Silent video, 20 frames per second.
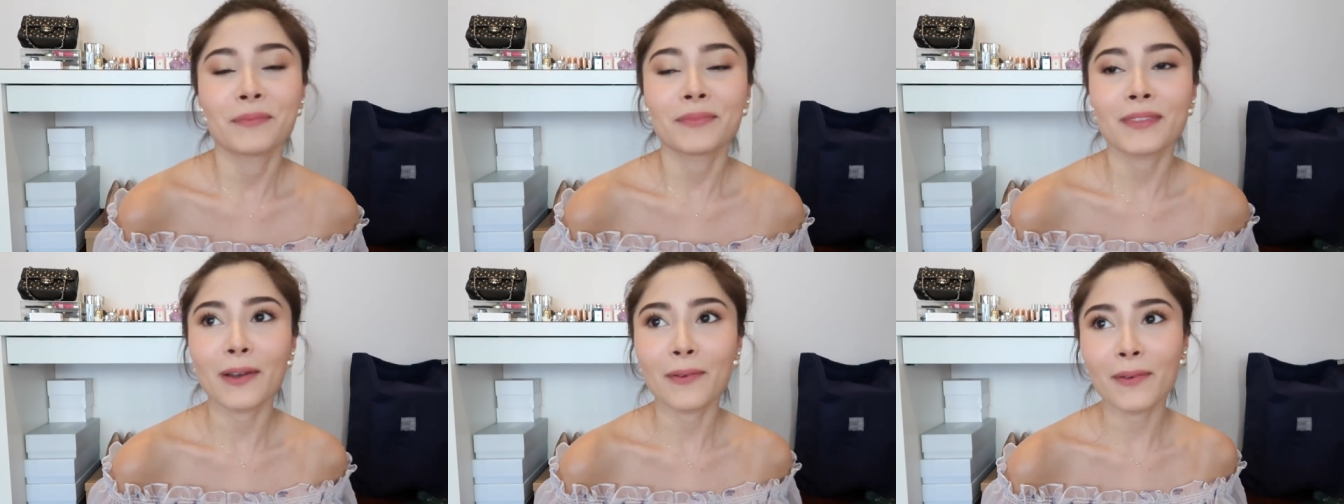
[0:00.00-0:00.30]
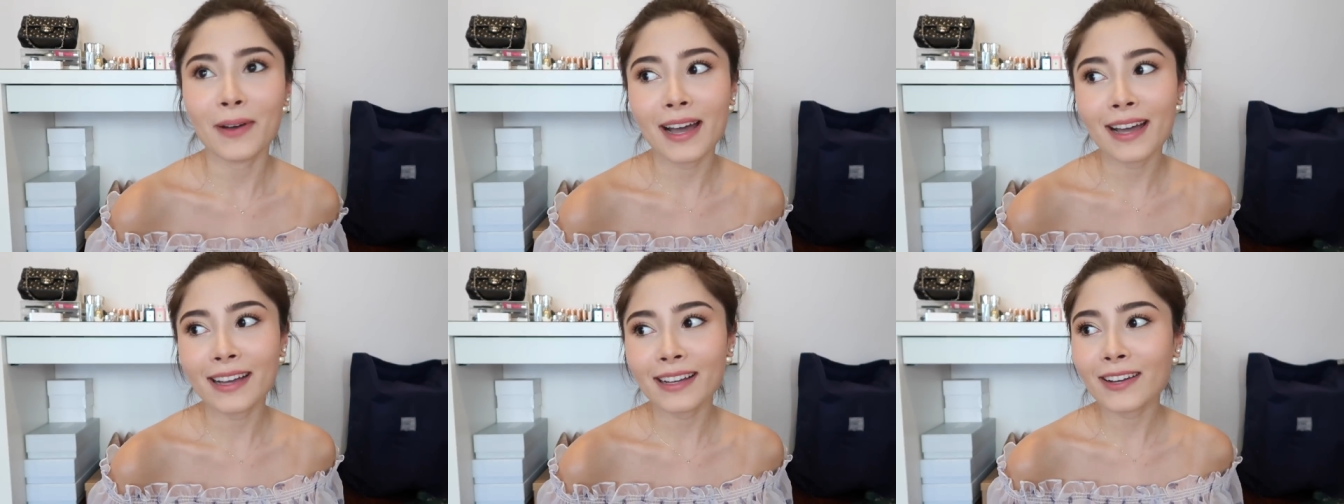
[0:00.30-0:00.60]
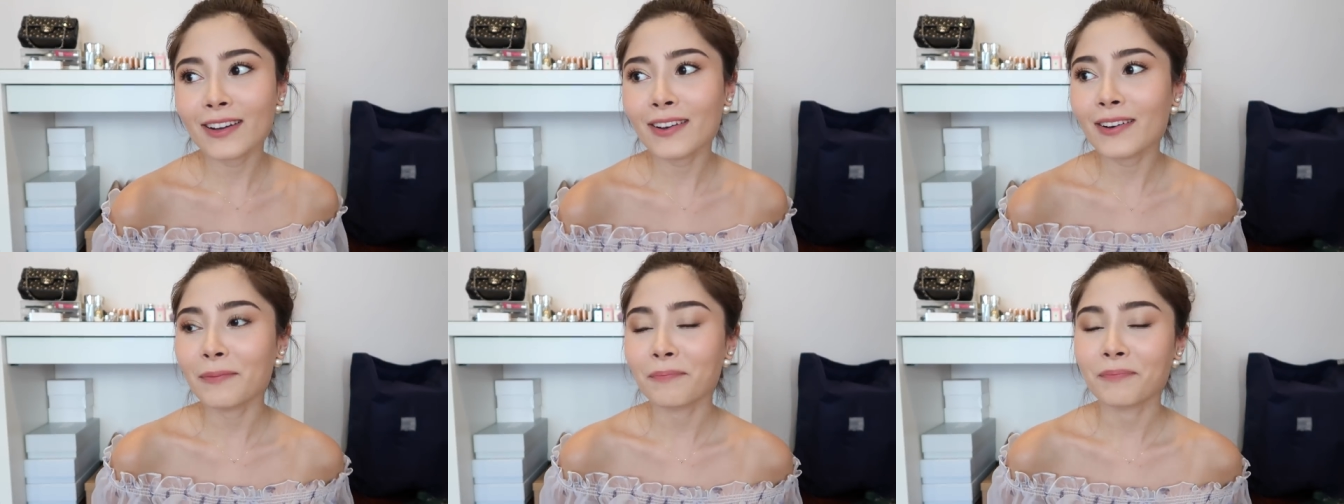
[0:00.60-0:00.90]
แต่ว่า
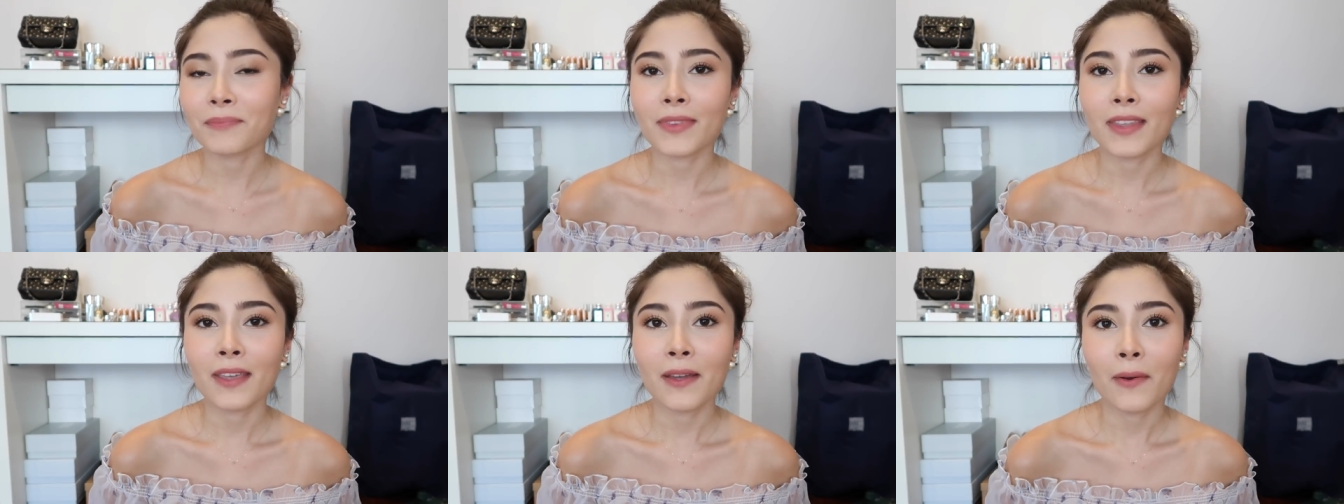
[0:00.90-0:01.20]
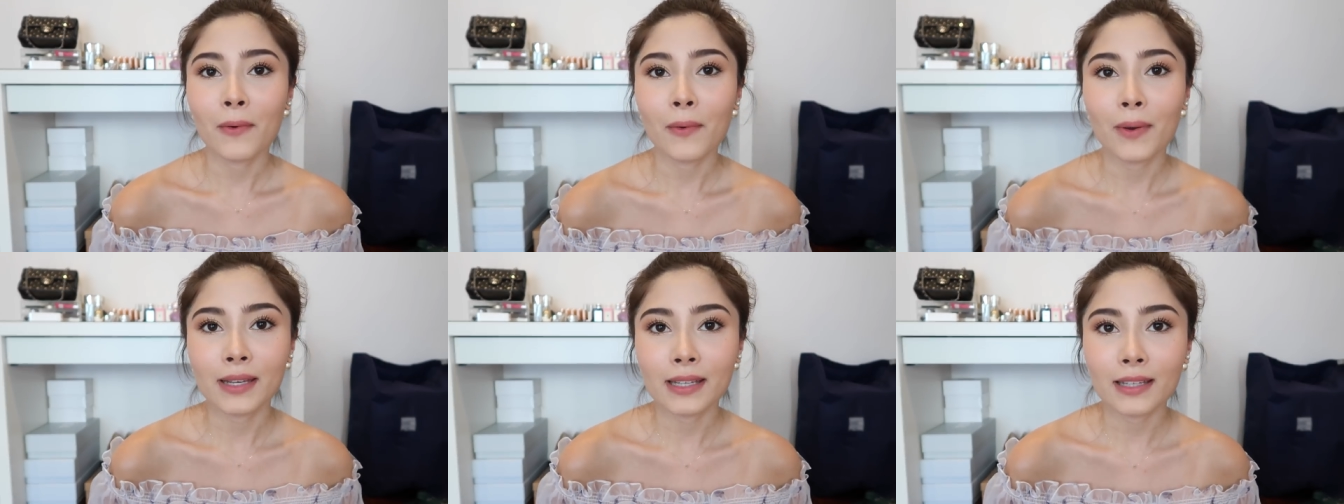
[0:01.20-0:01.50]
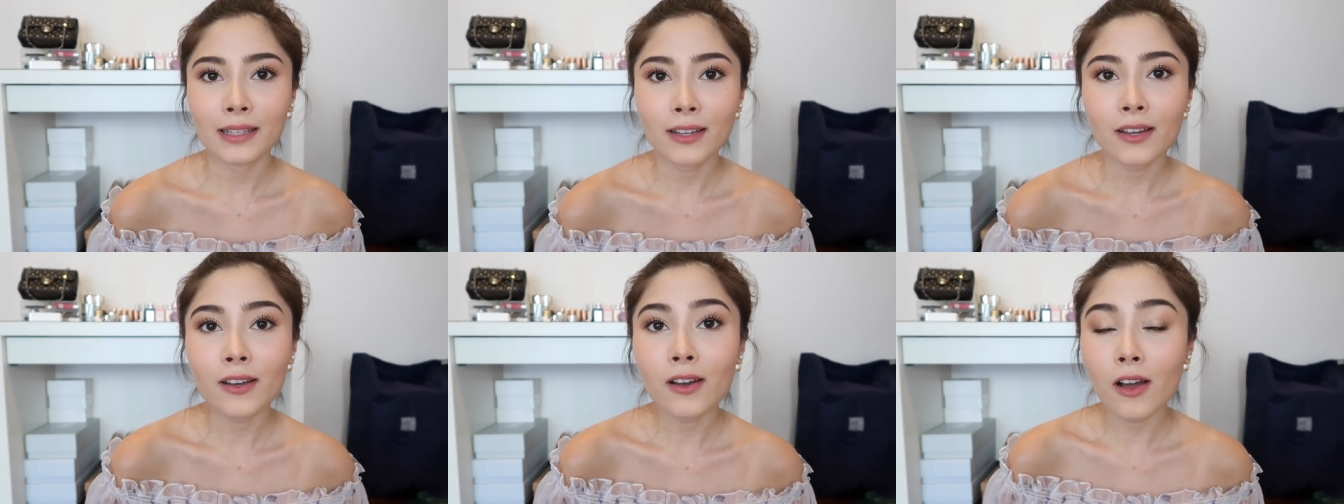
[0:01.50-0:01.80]
ก็
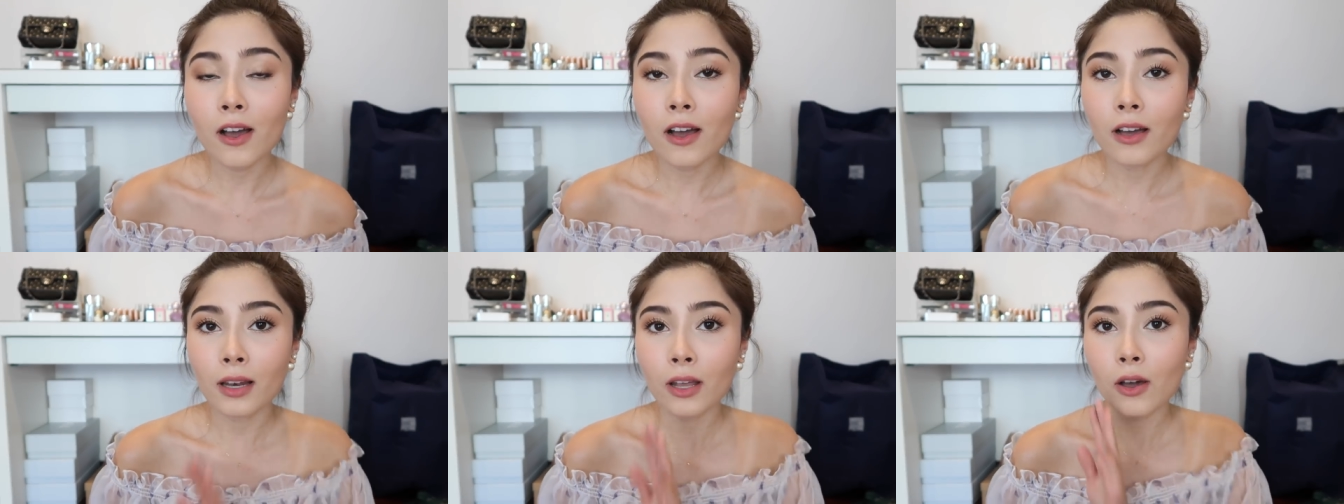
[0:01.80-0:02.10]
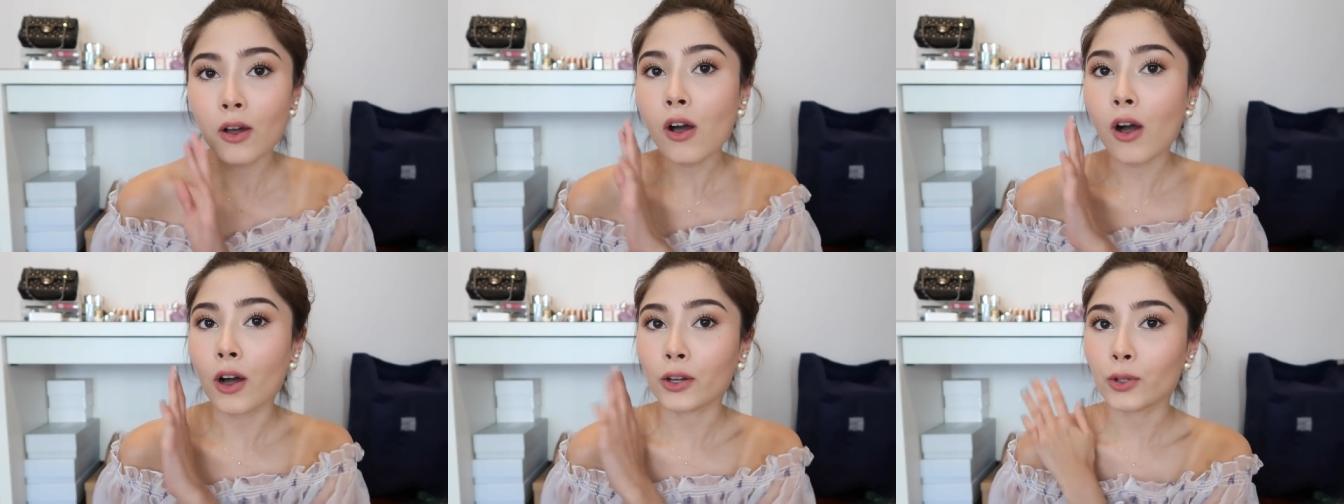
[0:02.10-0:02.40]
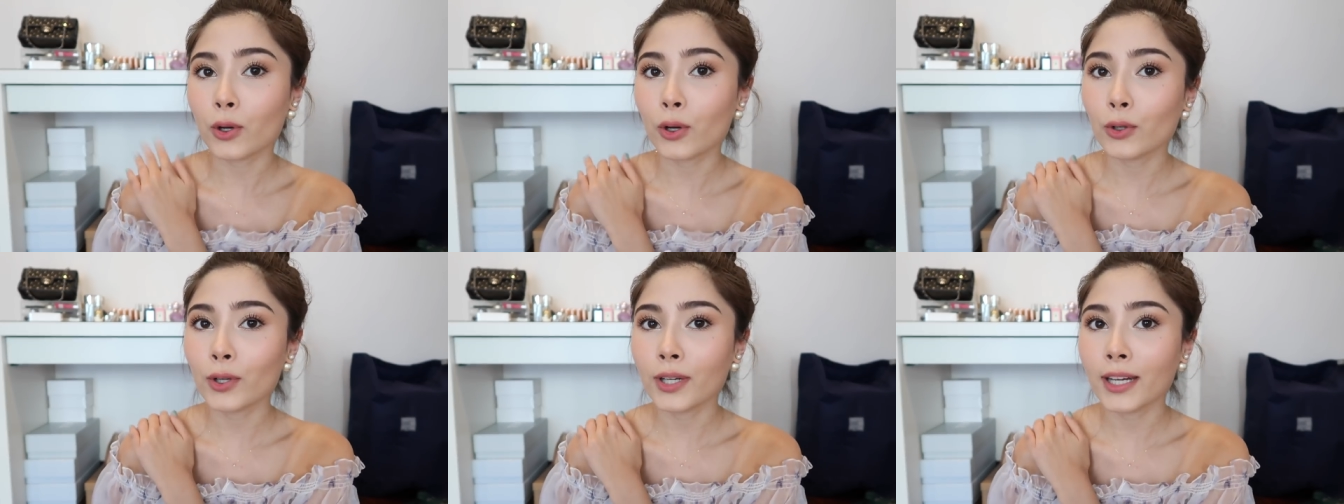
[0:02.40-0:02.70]
เราขอ
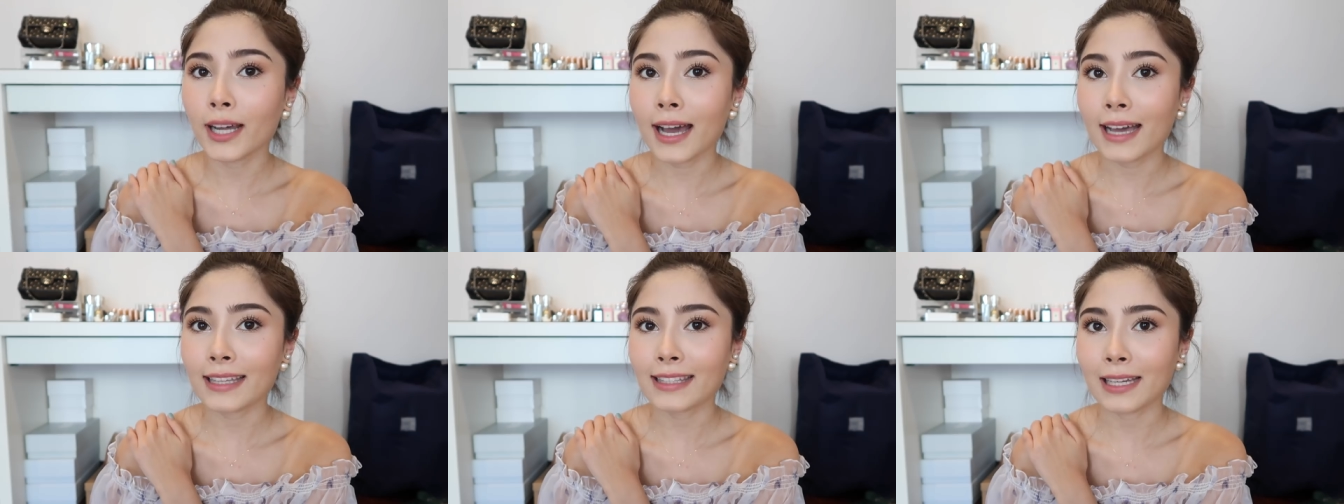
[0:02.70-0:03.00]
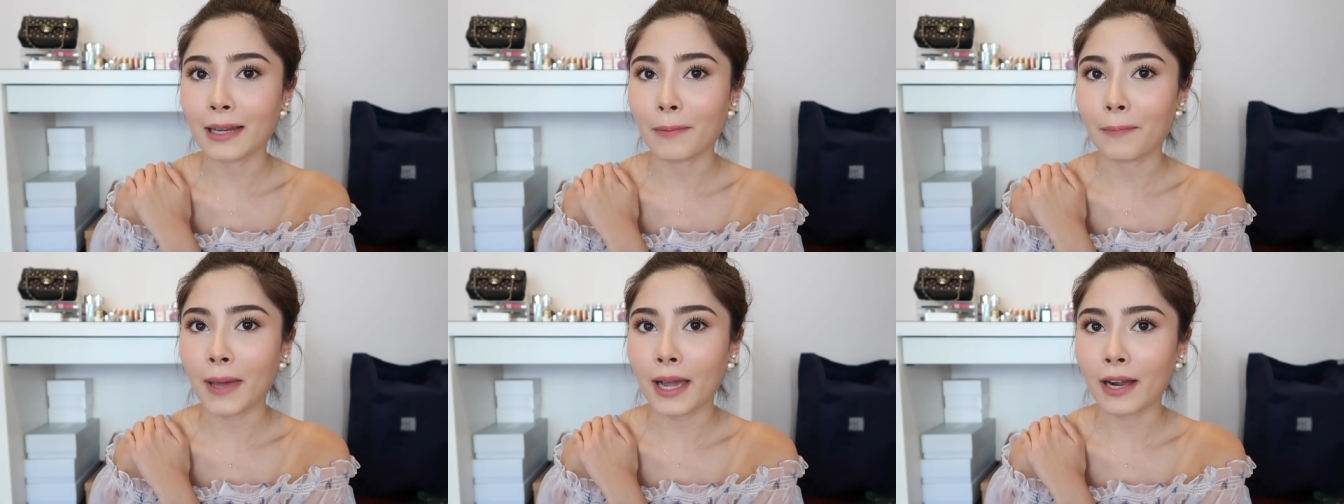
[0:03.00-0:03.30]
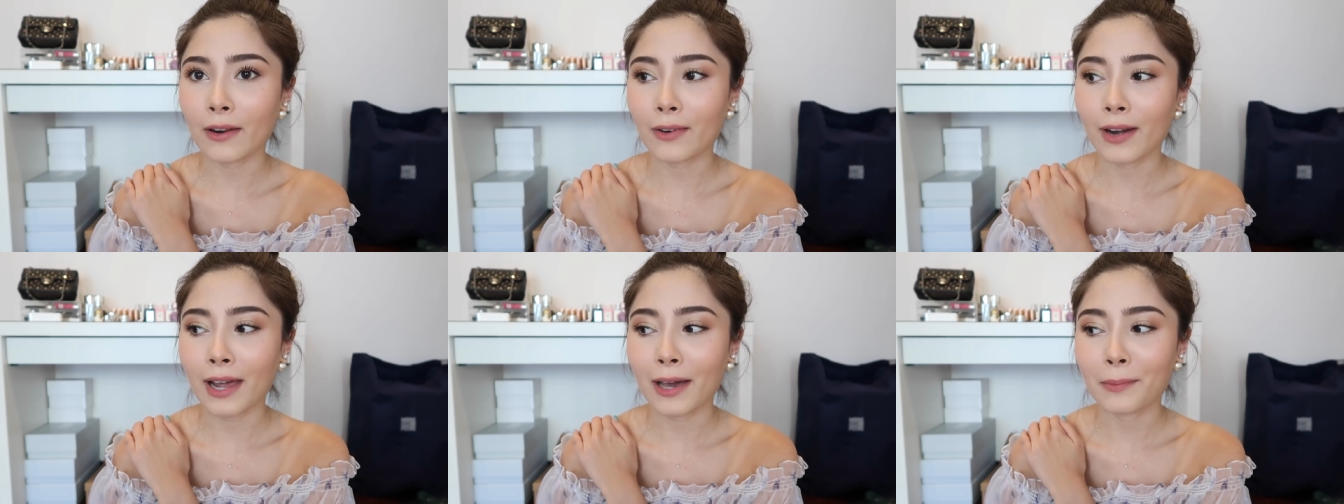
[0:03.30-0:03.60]
โทษด้วยนะคะสำหรับ
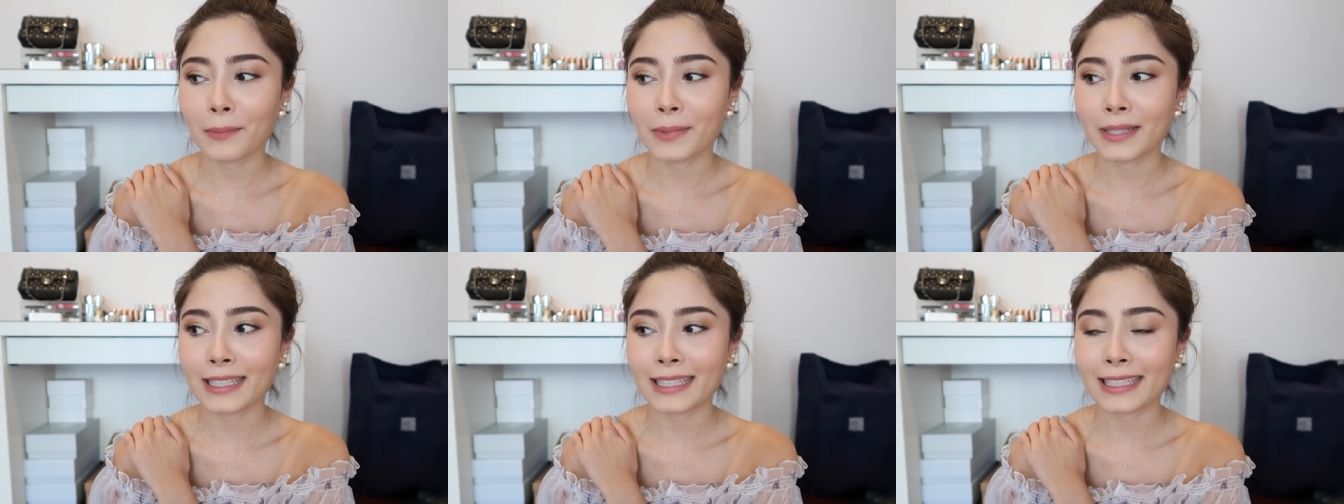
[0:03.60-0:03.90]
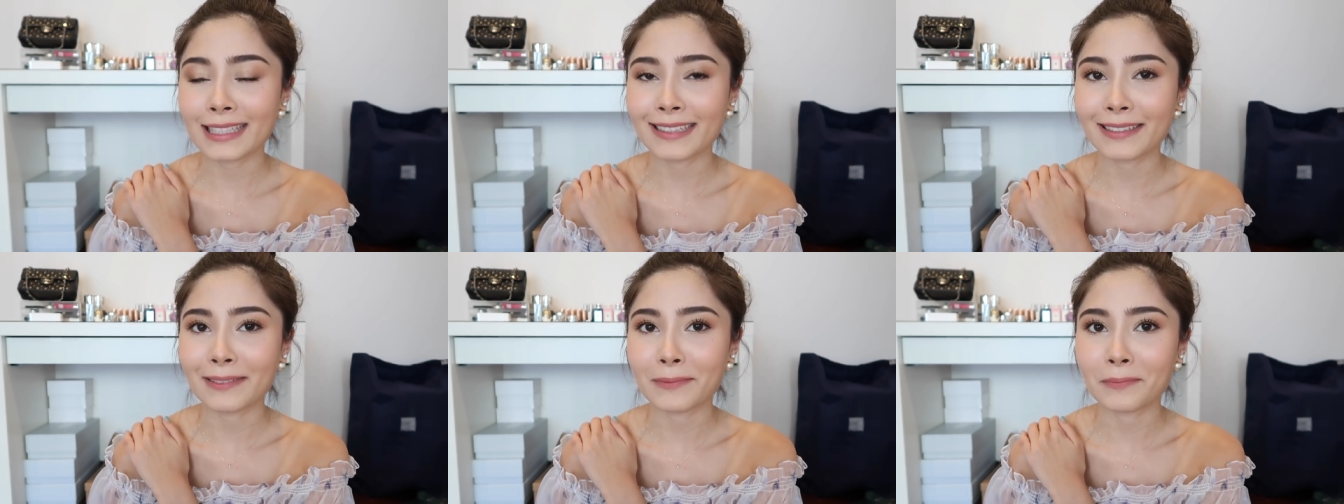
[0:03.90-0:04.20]
background พอดี